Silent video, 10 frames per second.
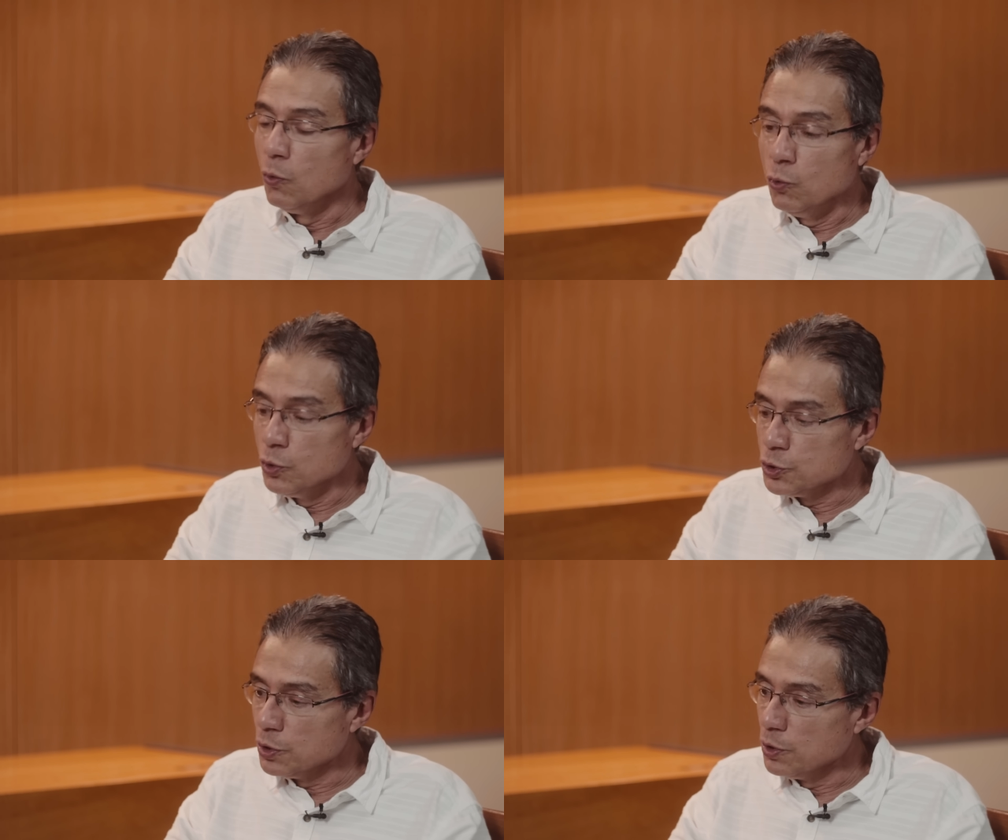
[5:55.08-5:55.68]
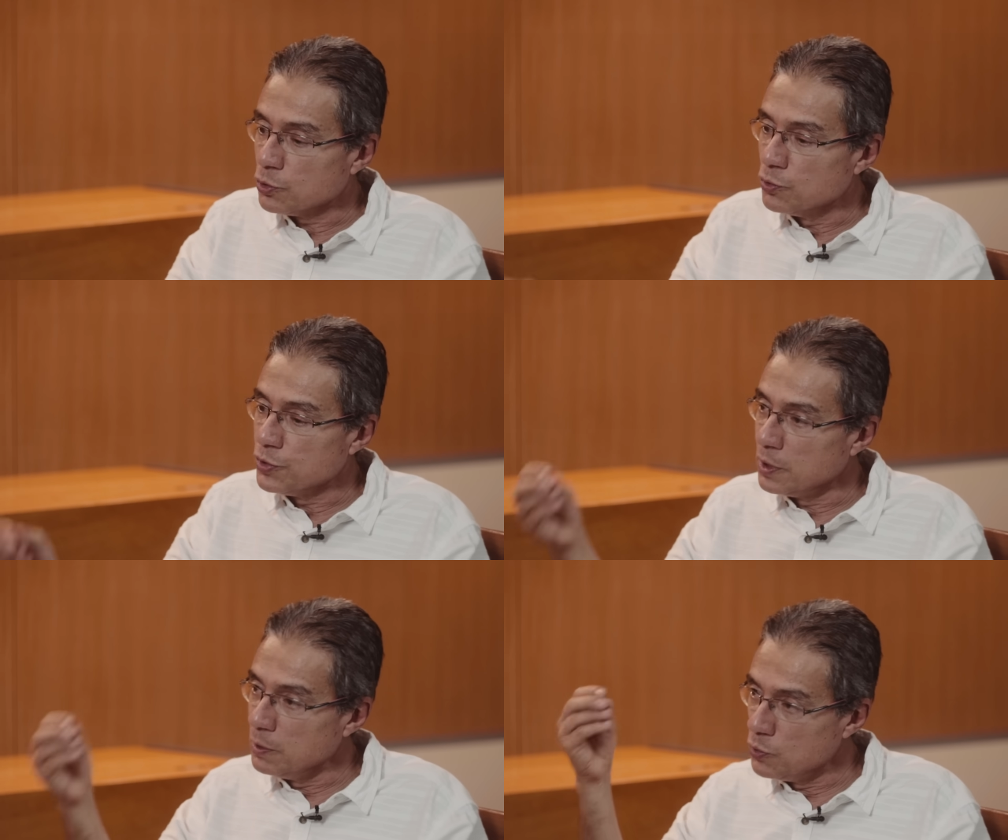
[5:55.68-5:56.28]
Hoje nós
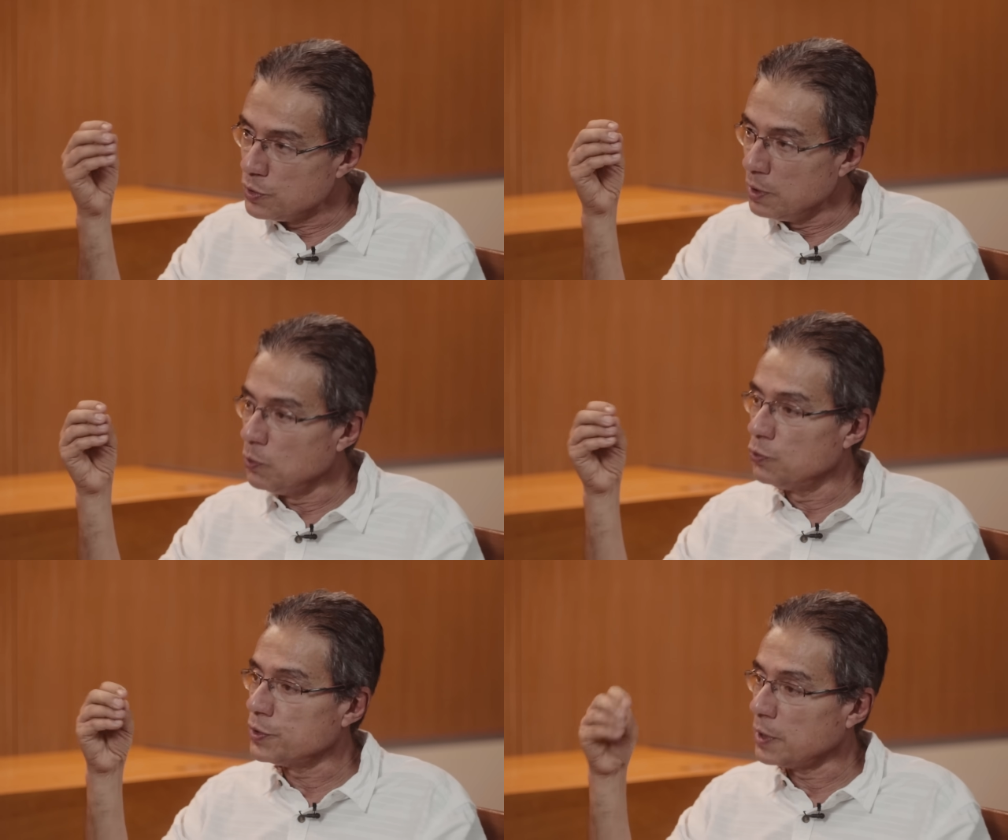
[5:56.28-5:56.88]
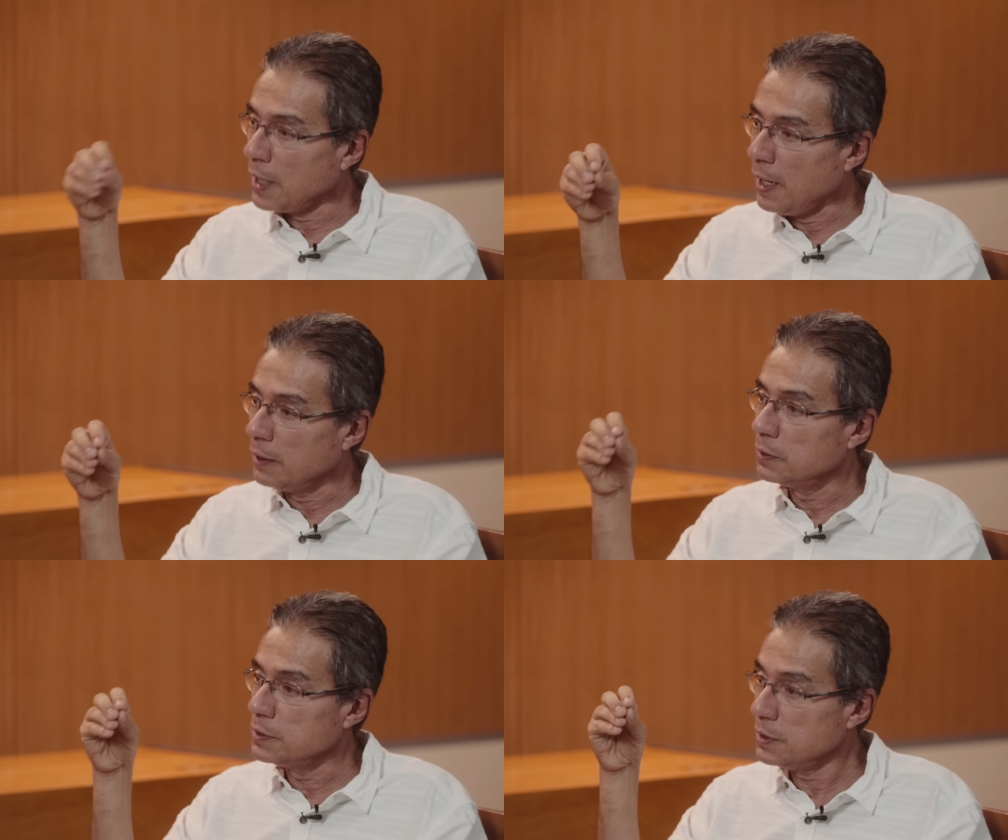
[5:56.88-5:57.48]
conseguimos
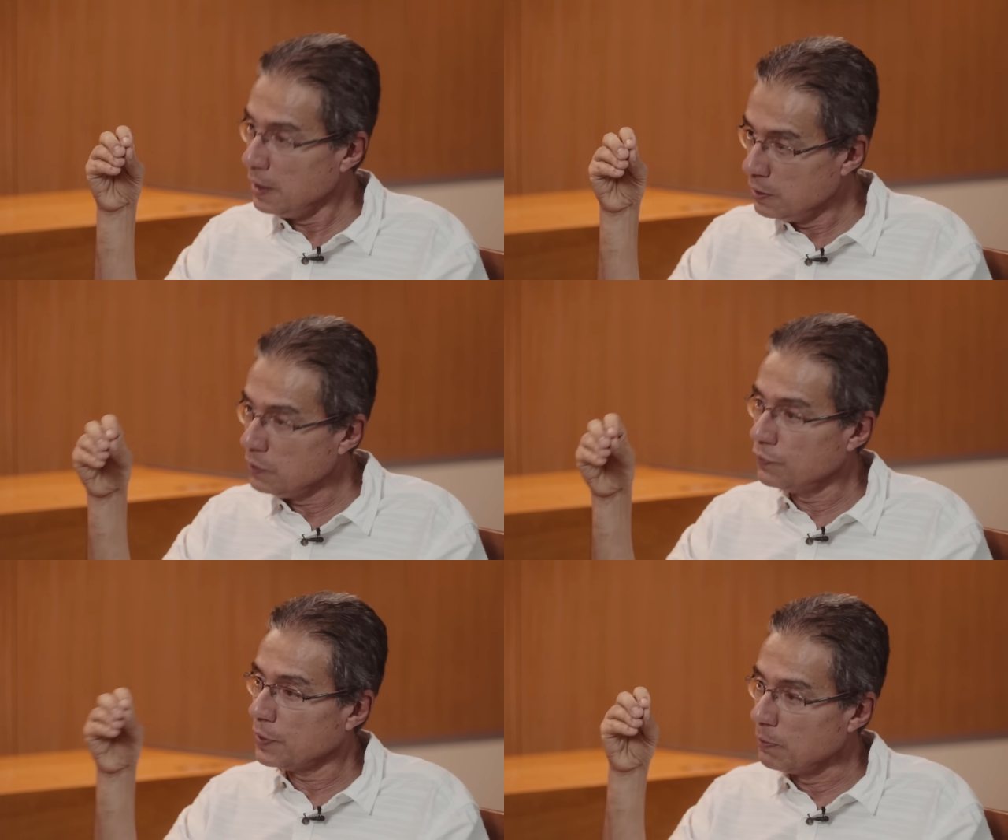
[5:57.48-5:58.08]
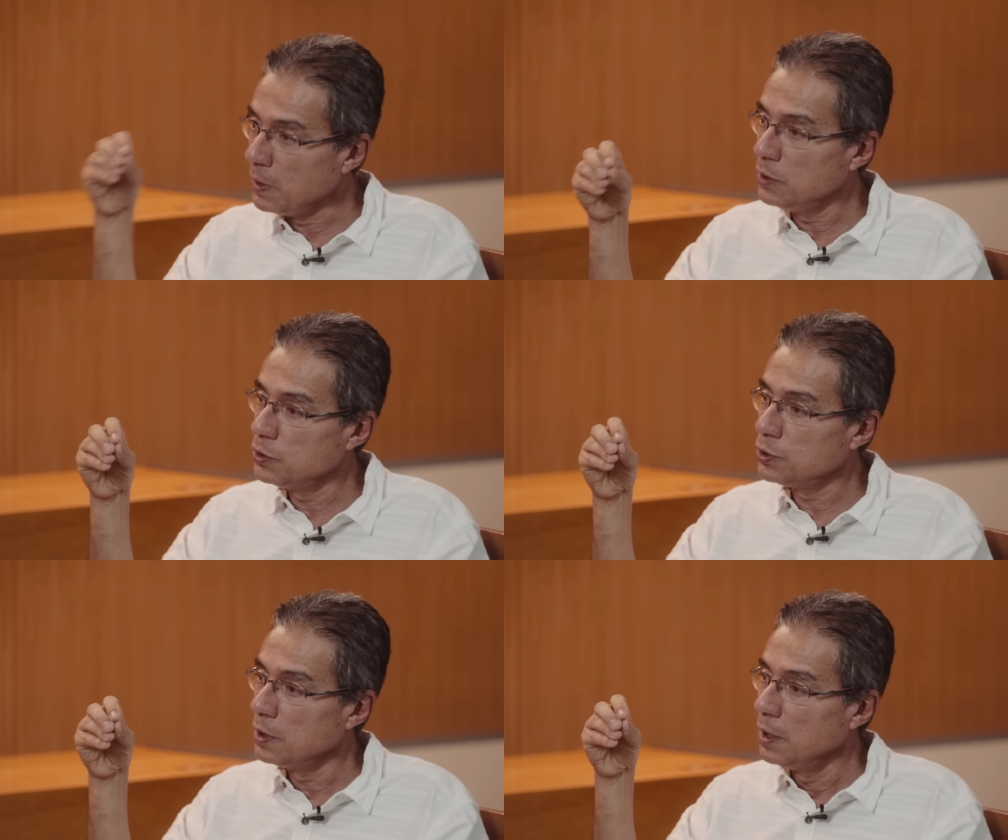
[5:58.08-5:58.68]
demonstrar
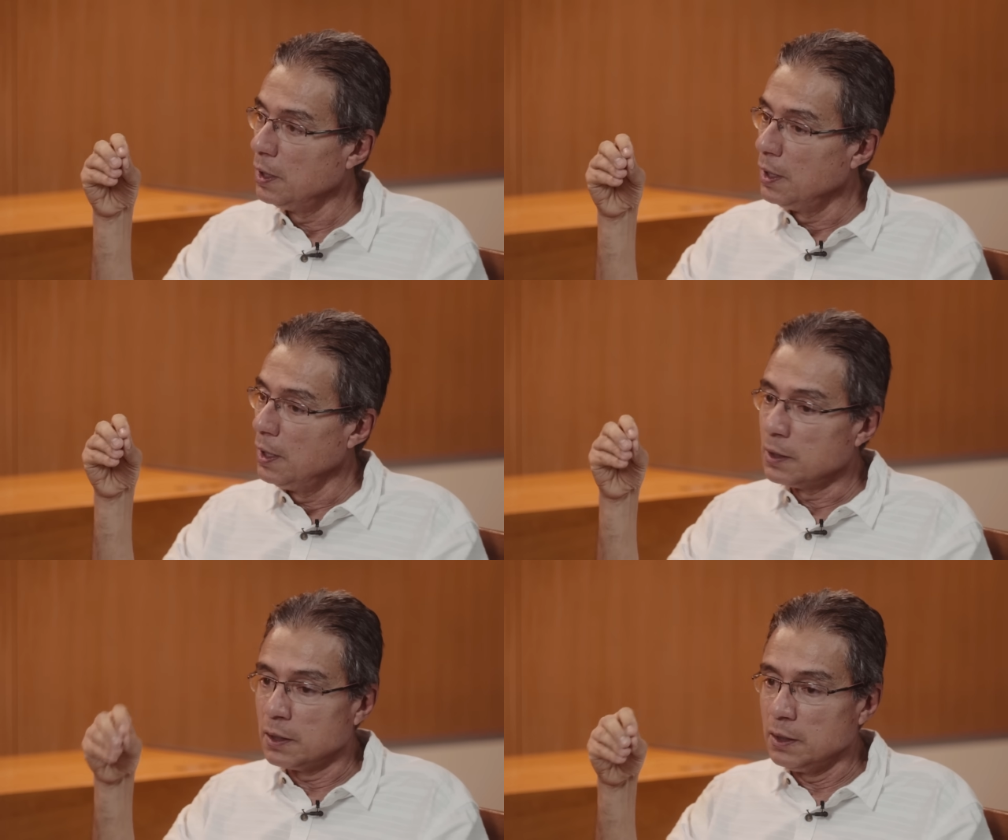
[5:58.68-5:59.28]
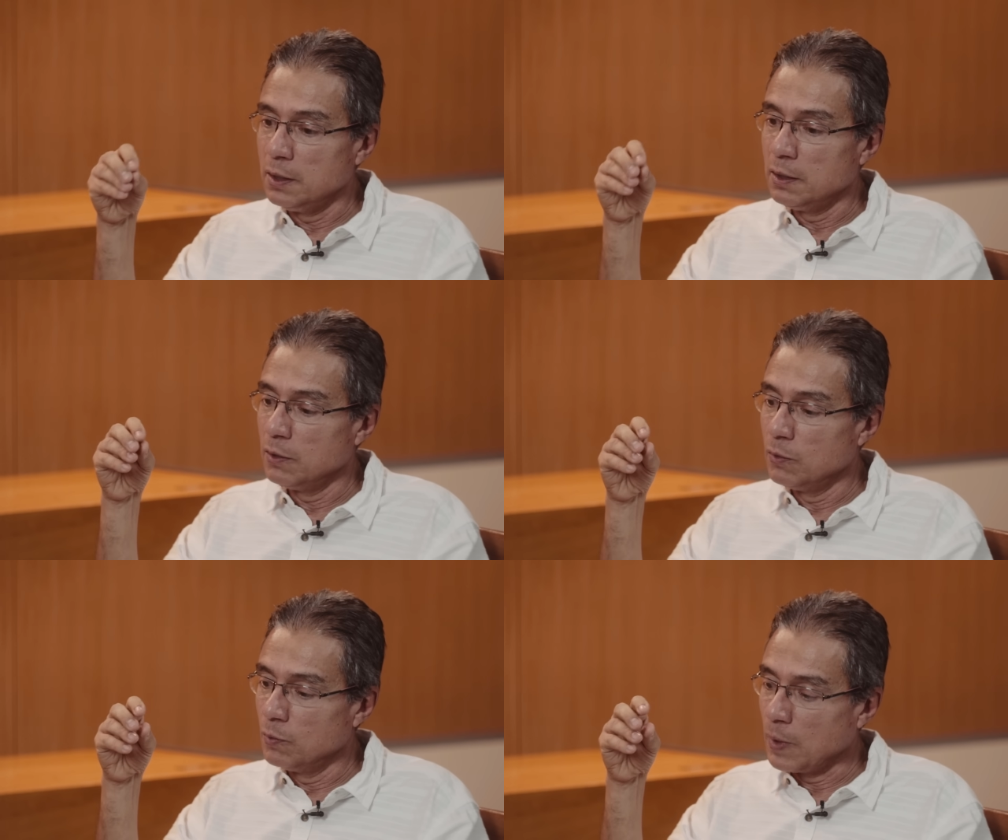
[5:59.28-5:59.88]
cientificamente que
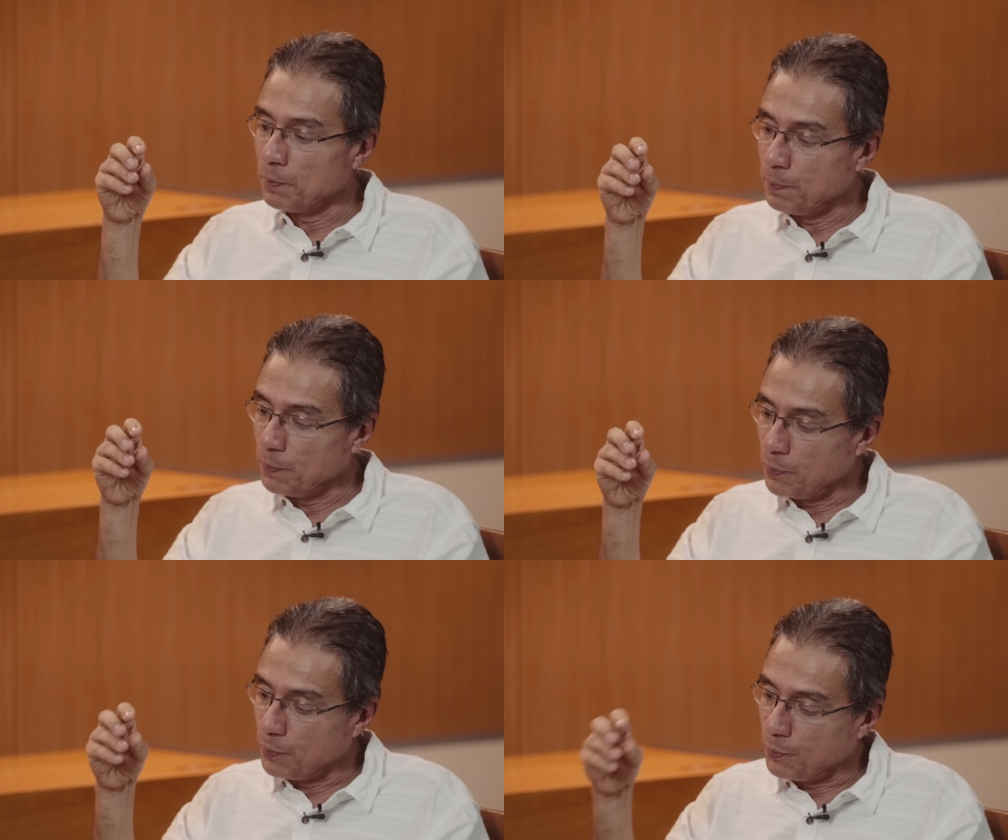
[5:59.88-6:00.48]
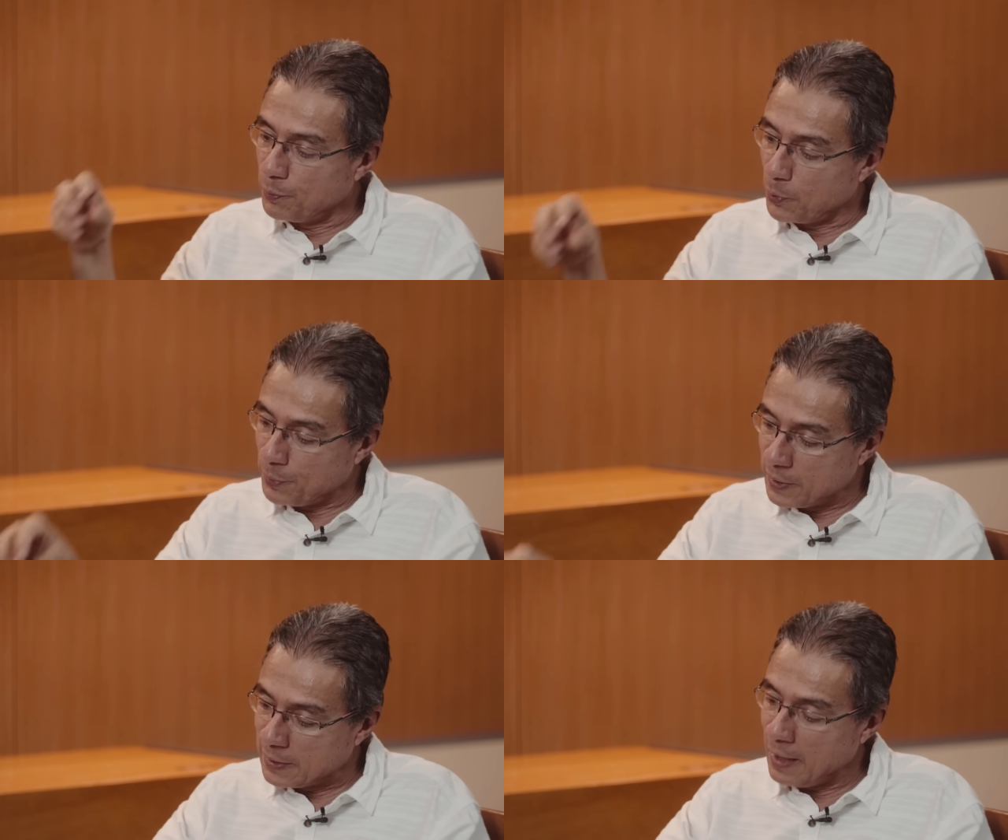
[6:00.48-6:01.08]
uma
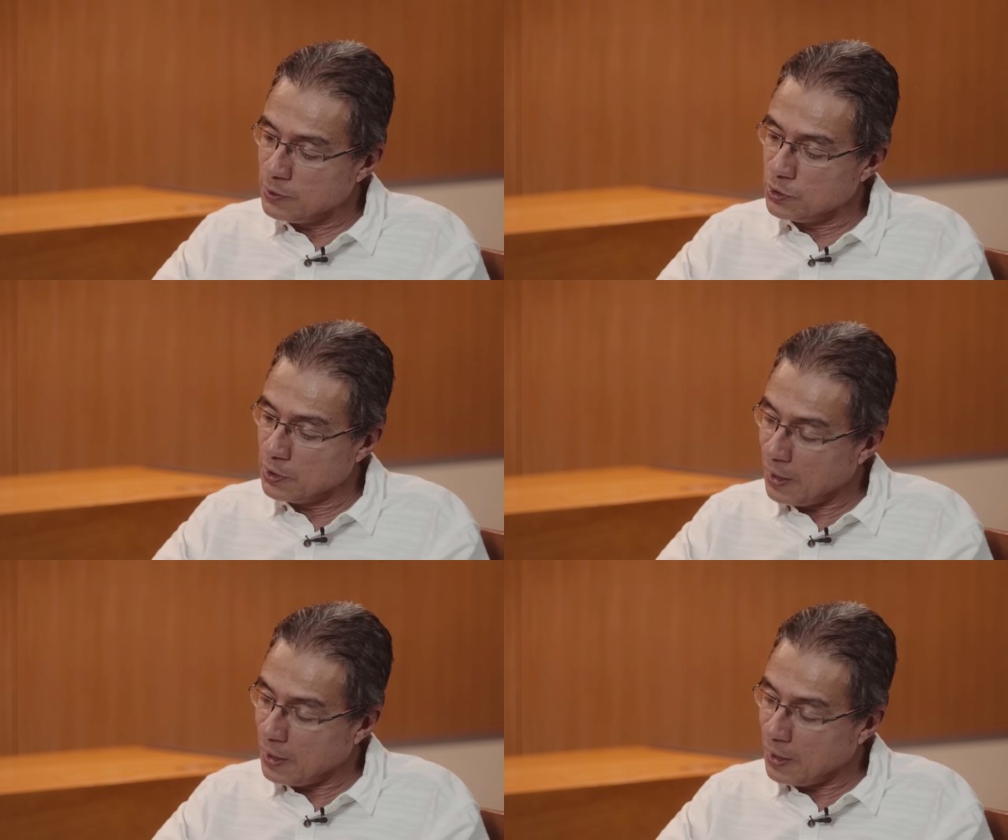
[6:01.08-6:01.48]
propriedade de